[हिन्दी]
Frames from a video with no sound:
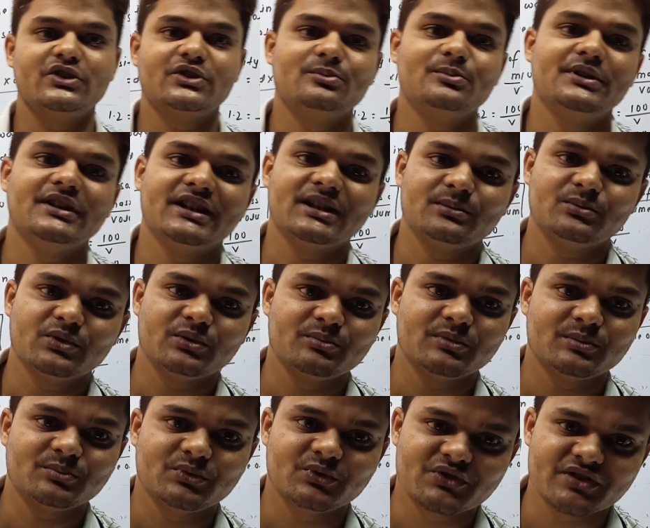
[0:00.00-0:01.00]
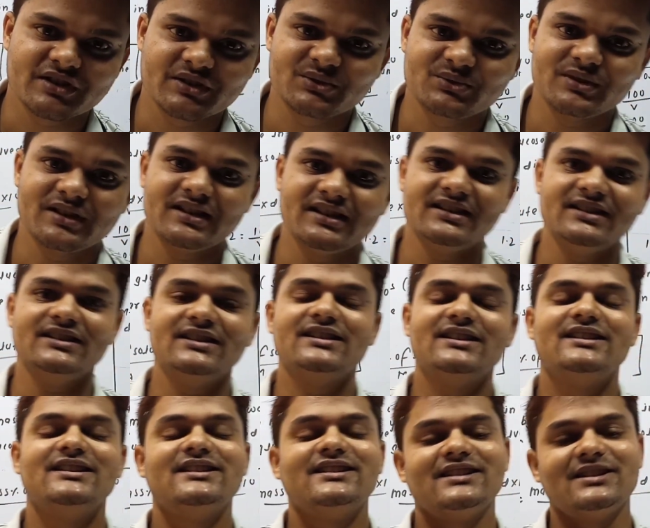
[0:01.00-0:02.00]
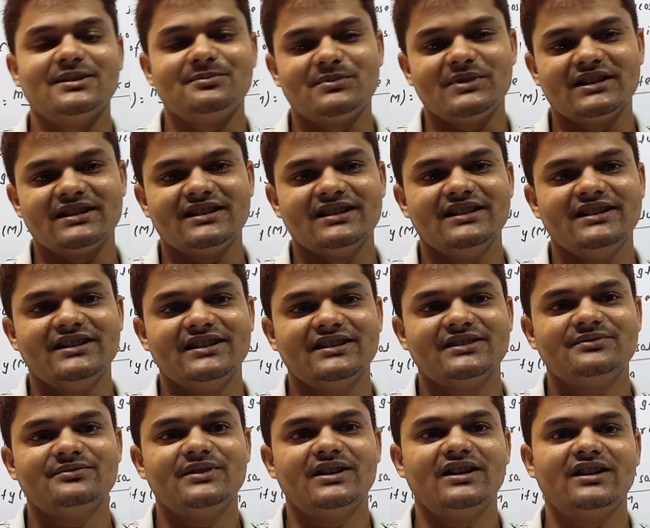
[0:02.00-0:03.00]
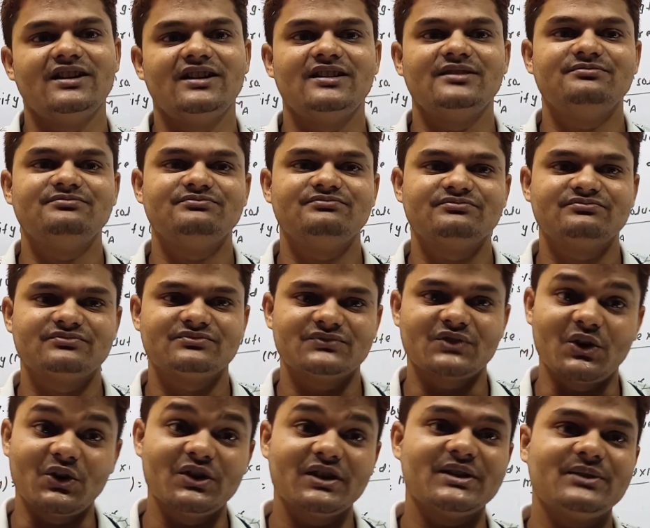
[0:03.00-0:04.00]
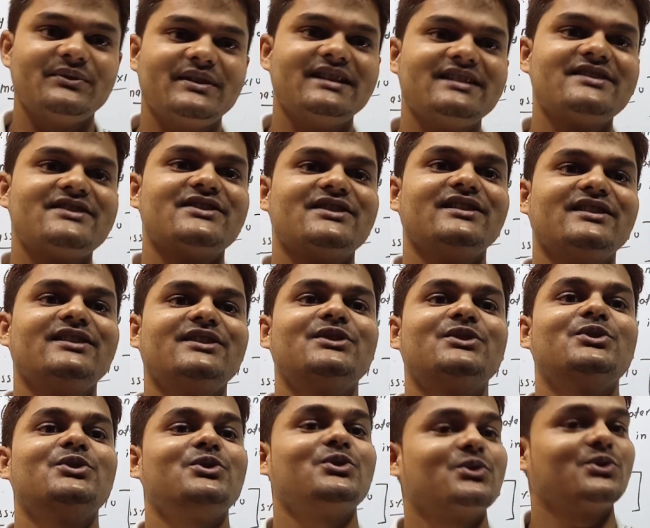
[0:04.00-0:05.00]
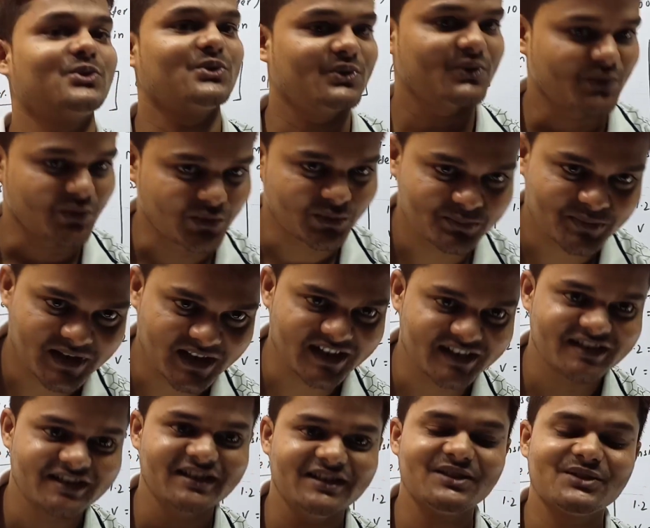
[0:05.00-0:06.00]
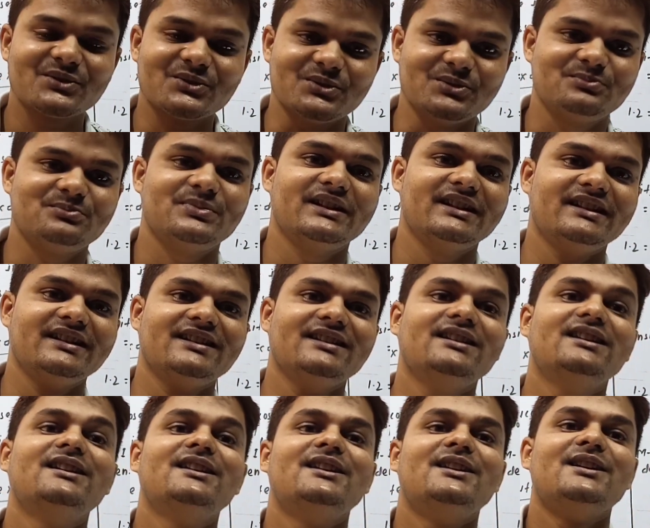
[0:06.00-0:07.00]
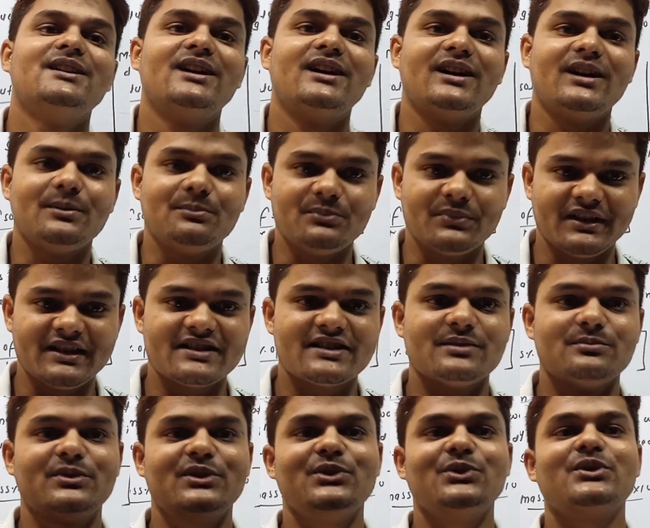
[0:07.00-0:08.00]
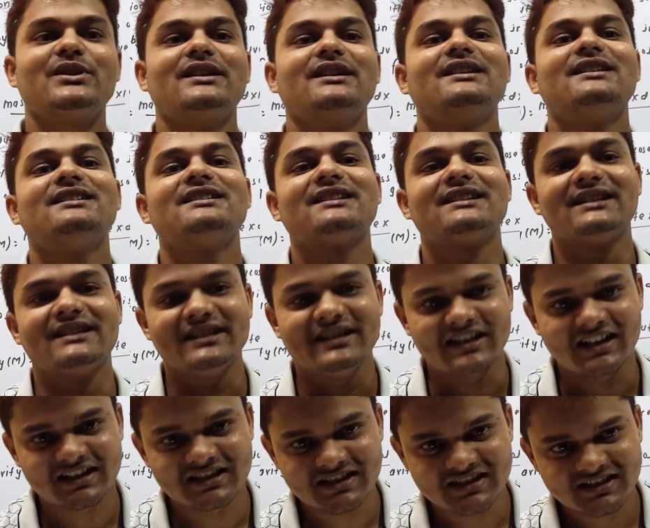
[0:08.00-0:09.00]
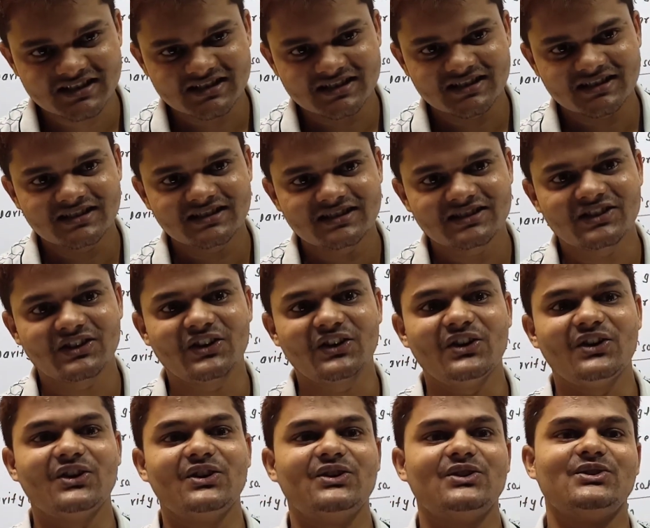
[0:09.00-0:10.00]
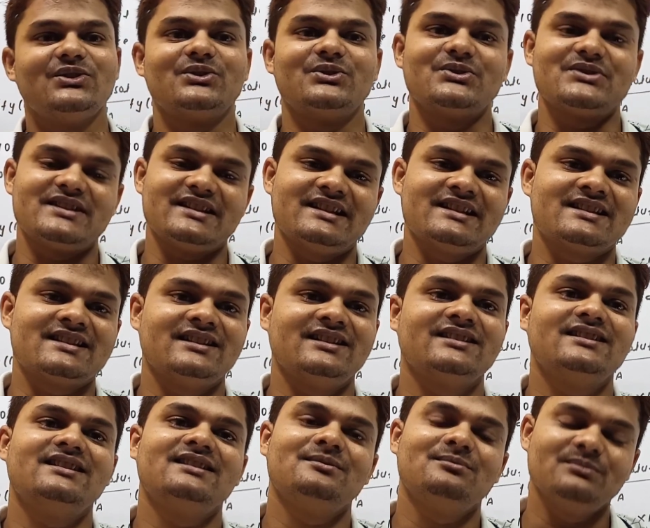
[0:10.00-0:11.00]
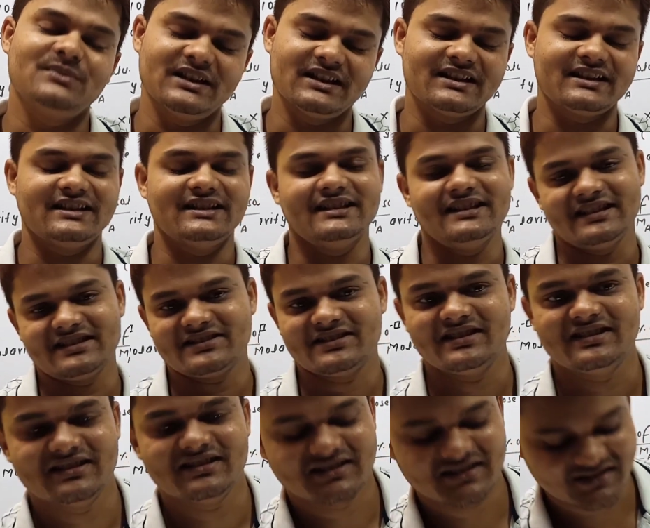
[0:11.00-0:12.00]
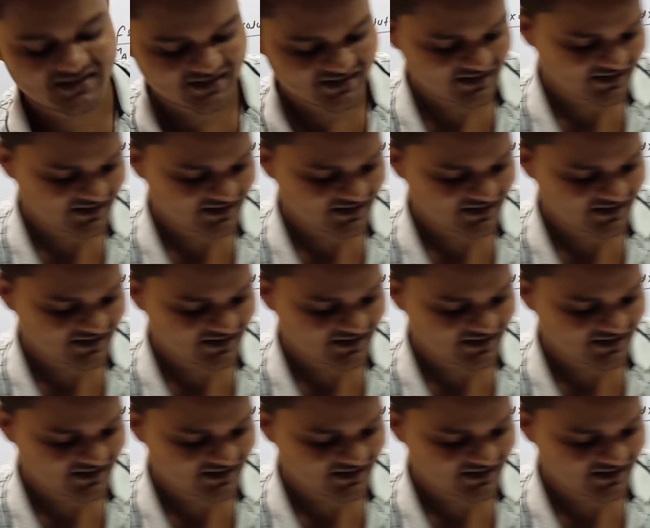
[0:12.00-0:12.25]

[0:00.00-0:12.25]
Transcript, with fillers: बोर्ड e और बिहार बोर्ड में पूछा हुआ है तब तक के लिए ऑल द बेस्ट खूब खाइए खूब पढ़िए अपने से बड़ों का ख्याल रखिए और उसी के साथ मिलते हैं नेक्स्ट डे